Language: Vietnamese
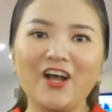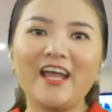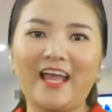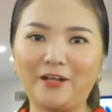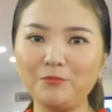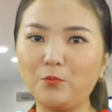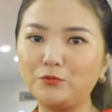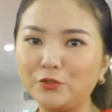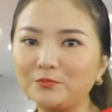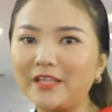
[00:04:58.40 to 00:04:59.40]
có hẳn
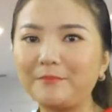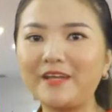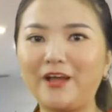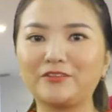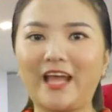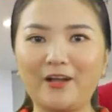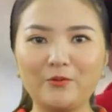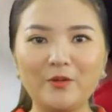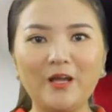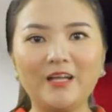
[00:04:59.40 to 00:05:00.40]
một trung tâm đào tạo